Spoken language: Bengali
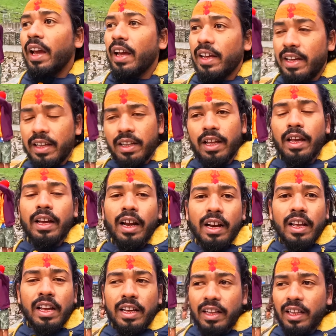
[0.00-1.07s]
এই
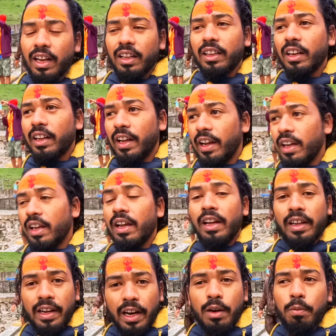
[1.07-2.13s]
এখানে কেদারনাথের
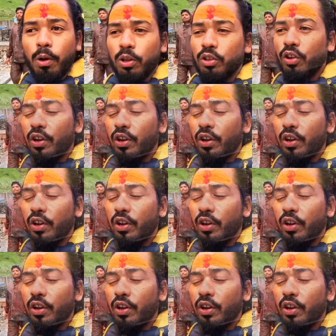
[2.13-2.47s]
গেট বন্ধ